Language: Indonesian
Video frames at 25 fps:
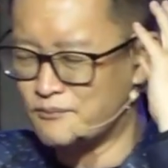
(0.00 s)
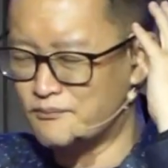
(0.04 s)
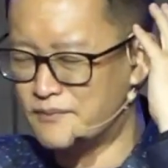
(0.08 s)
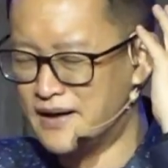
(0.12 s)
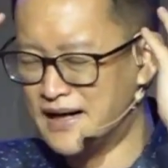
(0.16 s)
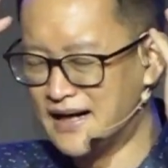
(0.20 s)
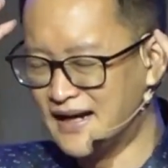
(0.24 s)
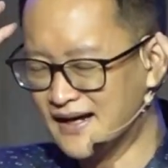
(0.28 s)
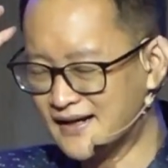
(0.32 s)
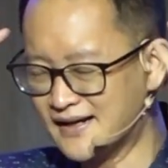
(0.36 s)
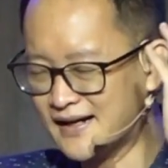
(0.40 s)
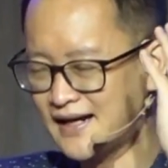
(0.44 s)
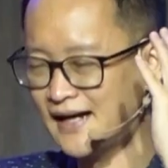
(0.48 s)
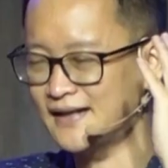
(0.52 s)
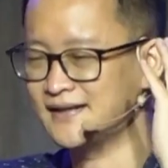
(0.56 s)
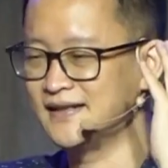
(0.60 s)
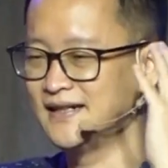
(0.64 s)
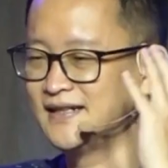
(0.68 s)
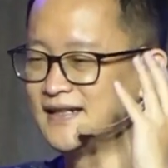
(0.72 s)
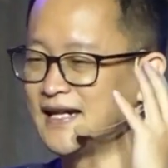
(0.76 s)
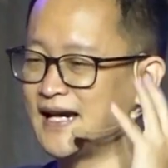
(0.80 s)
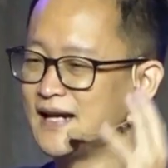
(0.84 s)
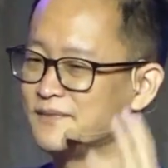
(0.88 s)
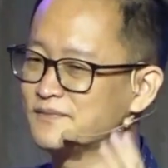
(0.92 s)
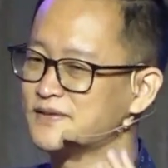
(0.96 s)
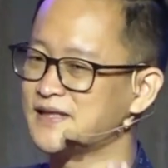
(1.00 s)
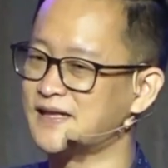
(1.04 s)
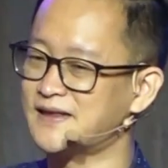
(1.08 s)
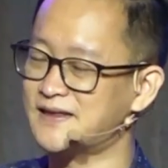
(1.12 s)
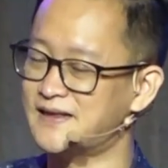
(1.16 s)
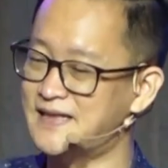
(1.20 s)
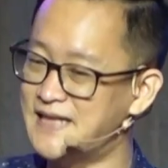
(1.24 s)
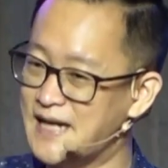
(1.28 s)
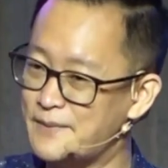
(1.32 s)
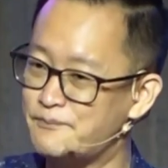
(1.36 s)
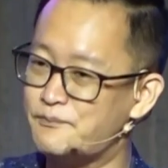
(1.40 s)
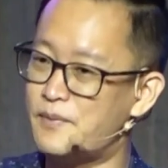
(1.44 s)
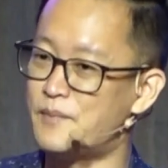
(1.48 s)
melekat di dalam
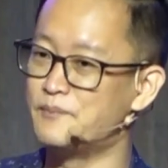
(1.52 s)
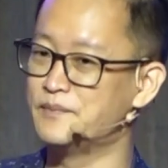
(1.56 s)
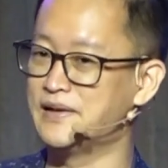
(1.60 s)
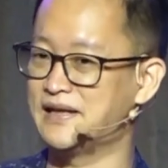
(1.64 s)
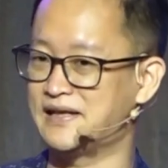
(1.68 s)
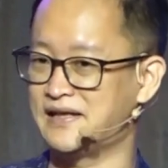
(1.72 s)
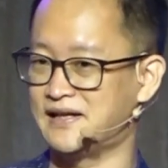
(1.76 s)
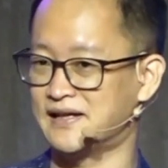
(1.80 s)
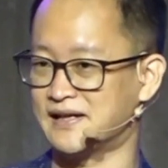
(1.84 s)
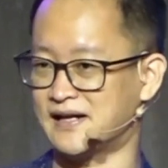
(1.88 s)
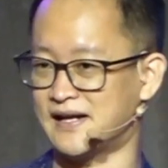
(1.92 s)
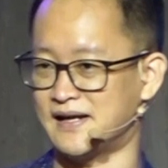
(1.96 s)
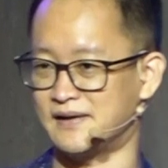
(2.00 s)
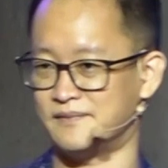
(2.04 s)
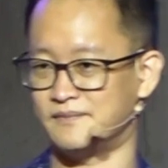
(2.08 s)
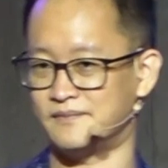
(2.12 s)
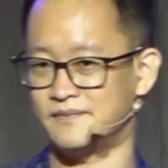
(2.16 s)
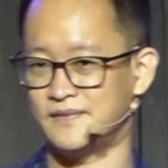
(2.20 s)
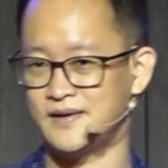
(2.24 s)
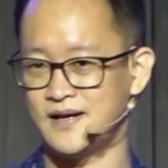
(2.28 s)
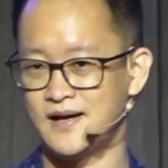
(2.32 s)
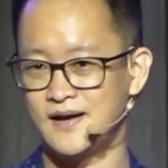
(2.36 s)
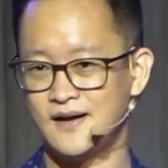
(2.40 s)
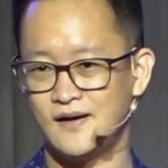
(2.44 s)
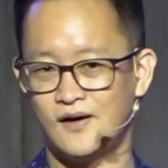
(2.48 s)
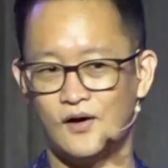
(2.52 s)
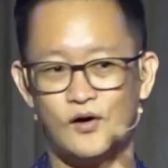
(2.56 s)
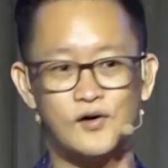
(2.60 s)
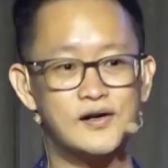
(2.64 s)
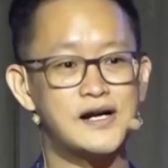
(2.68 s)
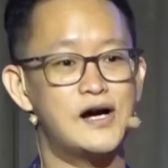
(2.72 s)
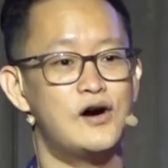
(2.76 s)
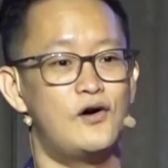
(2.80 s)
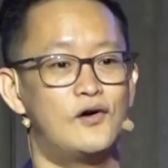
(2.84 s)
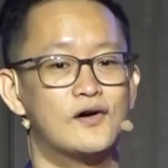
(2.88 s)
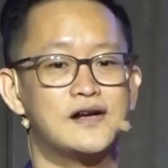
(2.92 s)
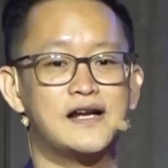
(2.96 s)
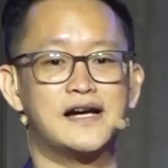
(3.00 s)
setiap pemikiran
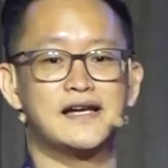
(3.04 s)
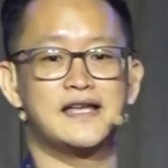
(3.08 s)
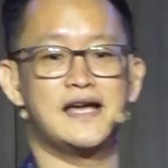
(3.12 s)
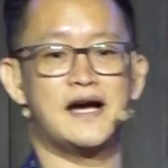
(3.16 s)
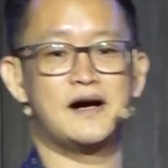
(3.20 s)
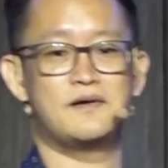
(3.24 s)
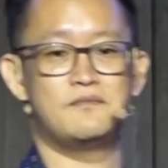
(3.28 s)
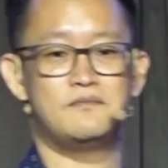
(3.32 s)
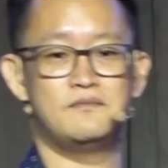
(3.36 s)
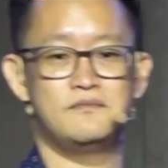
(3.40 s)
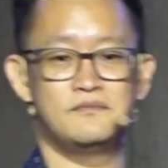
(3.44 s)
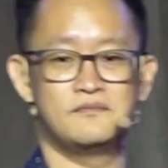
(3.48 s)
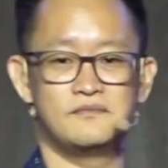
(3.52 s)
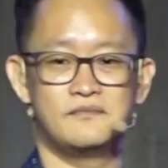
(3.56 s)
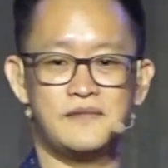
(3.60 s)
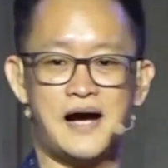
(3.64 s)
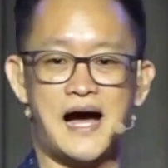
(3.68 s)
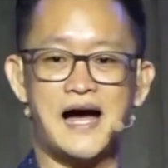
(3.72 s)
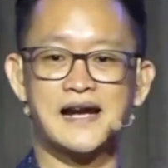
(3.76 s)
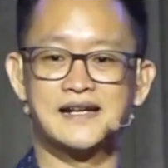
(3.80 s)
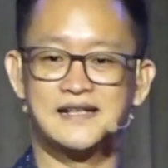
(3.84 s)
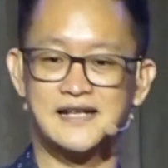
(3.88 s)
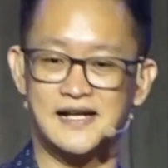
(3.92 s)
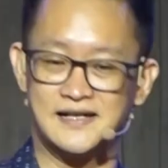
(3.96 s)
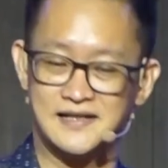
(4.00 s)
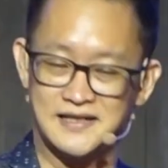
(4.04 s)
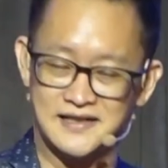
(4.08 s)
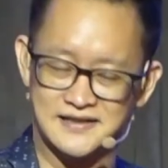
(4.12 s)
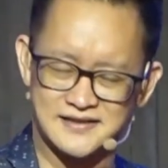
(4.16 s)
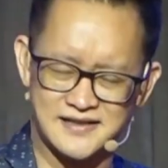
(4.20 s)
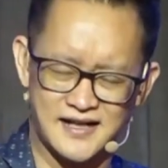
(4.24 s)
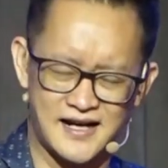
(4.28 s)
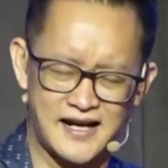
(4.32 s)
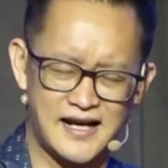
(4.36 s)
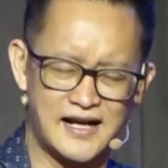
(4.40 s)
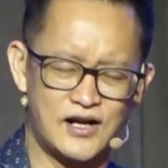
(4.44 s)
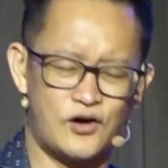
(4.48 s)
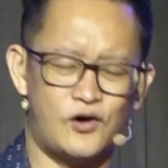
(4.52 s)
orang-orang yang ada di
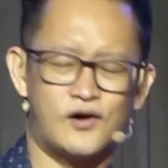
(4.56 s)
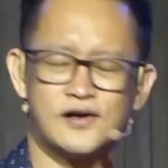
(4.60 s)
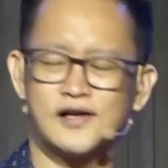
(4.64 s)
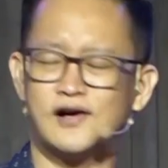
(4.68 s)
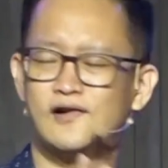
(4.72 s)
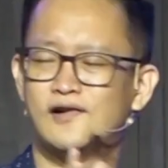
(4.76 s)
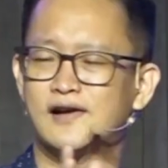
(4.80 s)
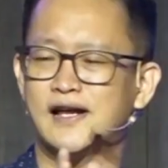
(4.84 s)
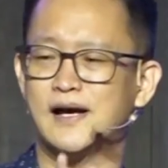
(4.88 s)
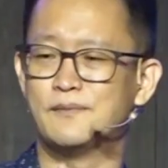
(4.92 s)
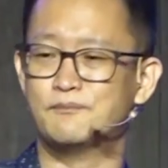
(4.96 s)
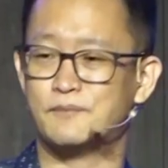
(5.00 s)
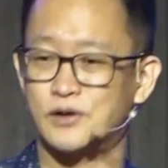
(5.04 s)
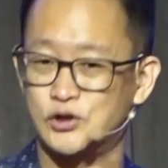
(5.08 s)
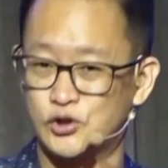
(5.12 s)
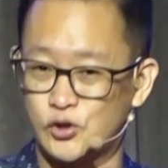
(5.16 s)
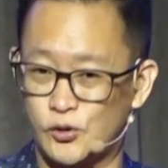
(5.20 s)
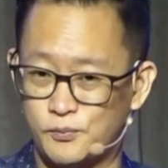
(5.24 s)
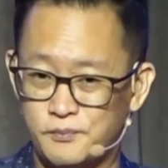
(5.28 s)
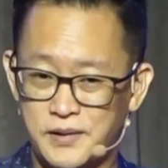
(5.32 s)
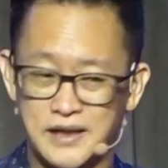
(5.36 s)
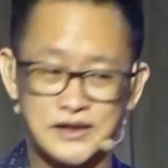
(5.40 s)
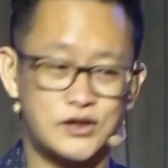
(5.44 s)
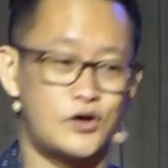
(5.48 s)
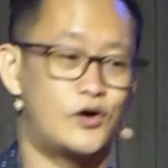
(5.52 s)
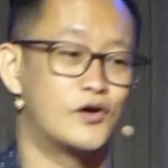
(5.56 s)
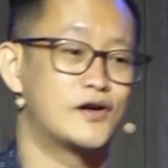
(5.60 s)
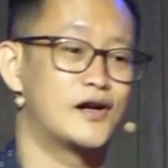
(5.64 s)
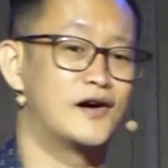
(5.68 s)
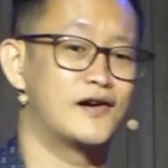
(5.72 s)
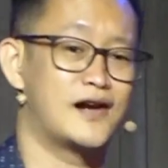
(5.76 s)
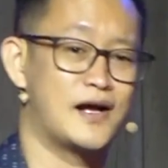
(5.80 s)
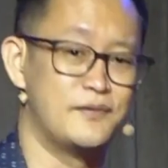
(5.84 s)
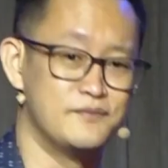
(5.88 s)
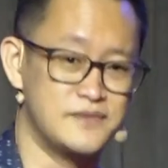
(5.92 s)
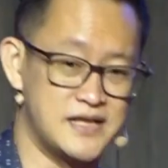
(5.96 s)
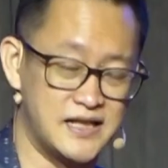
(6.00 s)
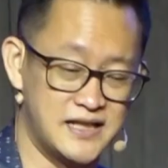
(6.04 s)
Israel orang-orang yang bertobat,
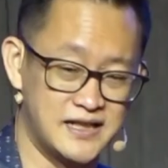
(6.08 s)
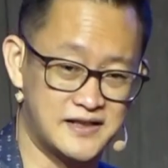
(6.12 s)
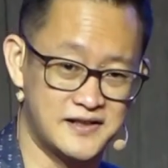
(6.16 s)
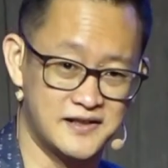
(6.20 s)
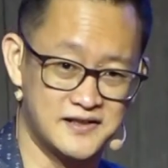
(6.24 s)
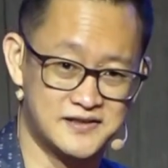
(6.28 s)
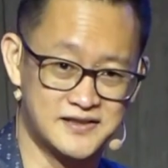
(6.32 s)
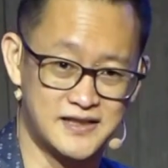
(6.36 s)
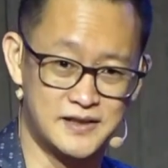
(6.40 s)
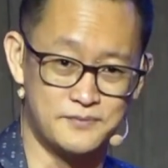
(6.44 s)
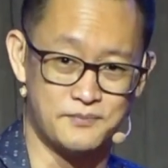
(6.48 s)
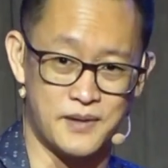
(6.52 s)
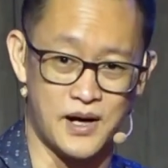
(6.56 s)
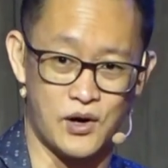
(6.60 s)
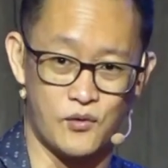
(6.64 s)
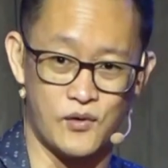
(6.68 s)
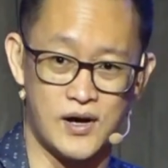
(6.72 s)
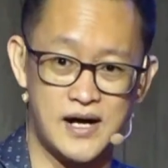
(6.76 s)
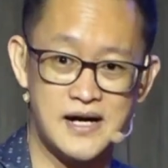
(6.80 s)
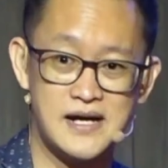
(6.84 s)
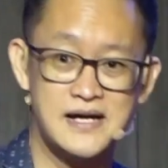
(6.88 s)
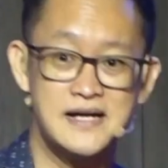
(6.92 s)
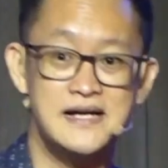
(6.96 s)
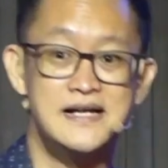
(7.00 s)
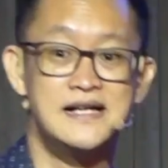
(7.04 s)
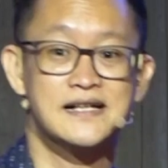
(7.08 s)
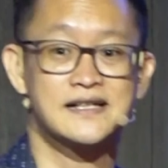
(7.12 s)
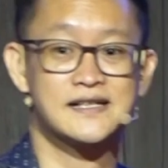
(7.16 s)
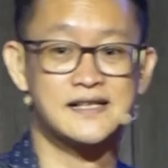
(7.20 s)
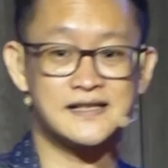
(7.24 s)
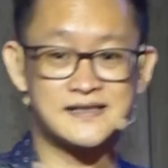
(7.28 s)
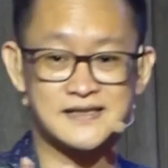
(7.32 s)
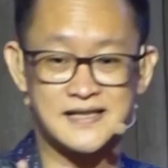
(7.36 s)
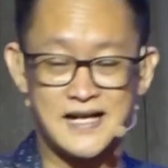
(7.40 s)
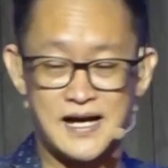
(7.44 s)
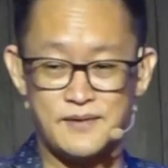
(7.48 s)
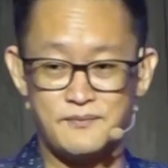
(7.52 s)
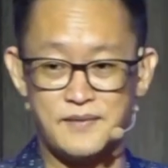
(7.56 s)
orang-orang yang menjadi Kristen bahwa
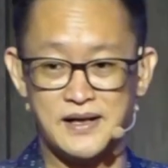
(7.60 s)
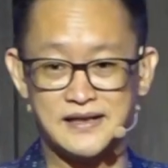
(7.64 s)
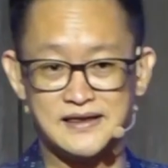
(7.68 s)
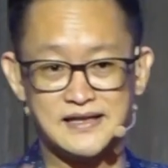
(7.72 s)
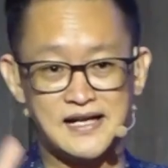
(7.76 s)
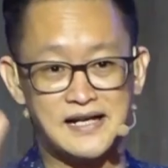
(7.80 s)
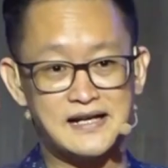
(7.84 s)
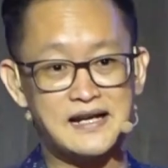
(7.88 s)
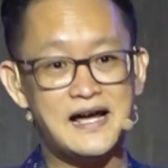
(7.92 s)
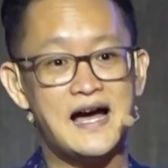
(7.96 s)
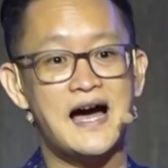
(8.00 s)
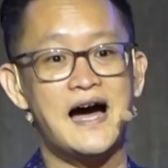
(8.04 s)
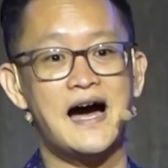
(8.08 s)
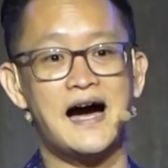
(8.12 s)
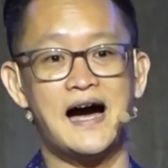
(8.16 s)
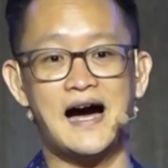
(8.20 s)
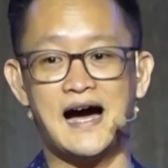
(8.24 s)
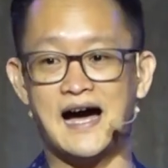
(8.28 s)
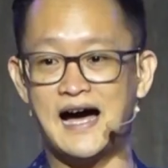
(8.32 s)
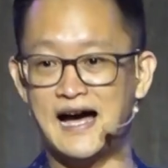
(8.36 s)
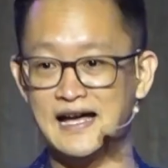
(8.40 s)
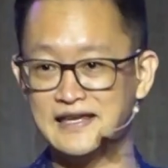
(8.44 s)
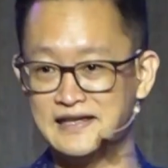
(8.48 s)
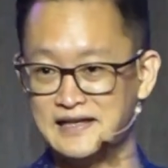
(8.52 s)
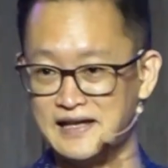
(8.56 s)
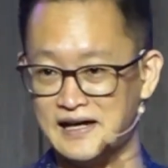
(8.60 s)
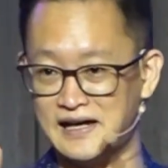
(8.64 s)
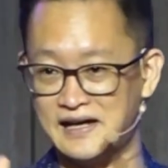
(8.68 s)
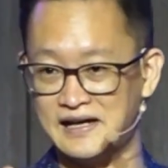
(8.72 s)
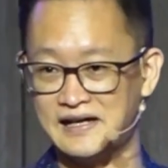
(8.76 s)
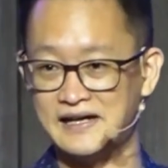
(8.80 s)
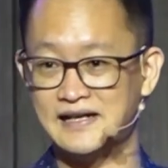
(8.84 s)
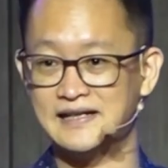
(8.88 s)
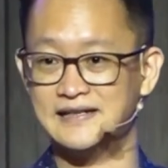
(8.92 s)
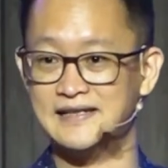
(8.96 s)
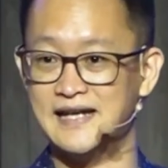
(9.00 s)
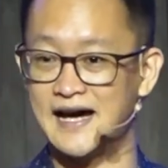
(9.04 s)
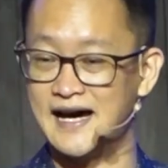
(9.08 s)
keselamatan
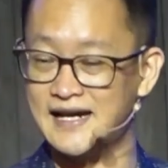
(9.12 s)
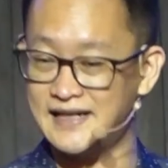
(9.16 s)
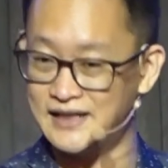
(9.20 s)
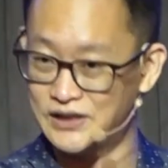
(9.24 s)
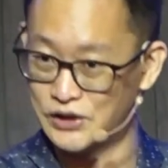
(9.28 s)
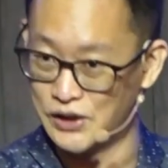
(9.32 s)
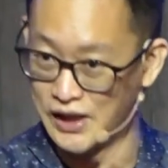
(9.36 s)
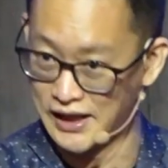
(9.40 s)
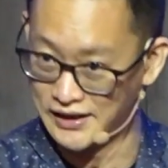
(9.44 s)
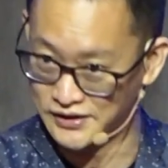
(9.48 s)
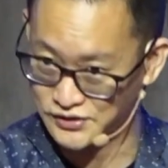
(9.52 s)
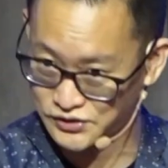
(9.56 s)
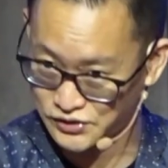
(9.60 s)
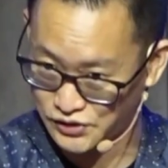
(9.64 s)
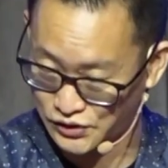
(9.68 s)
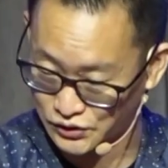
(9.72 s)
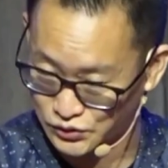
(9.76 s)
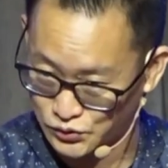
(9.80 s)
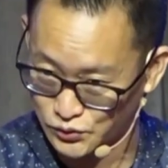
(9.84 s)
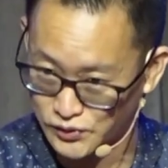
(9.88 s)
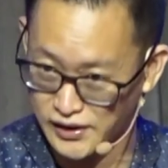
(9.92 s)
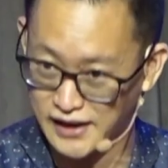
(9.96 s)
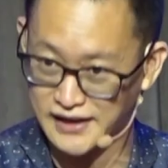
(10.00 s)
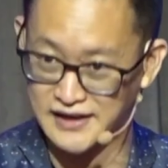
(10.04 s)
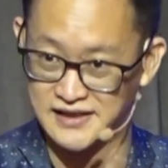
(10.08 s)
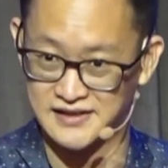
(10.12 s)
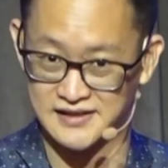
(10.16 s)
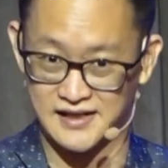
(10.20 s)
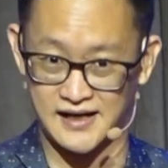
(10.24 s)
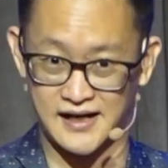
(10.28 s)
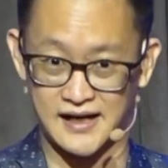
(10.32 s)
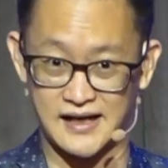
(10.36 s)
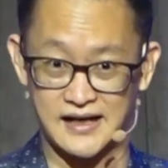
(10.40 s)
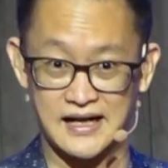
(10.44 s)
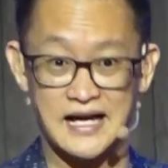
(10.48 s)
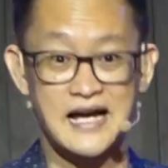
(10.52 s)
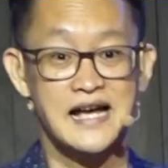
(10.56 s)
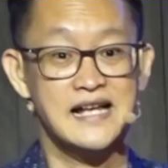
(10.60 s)
hanya dari garis keturunan
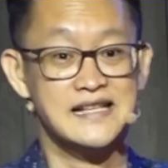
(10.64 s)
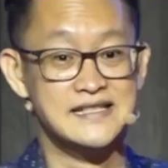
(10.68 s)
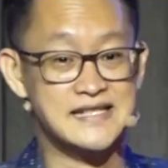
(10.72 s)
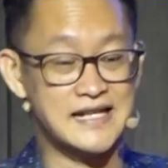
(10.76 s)
Israel.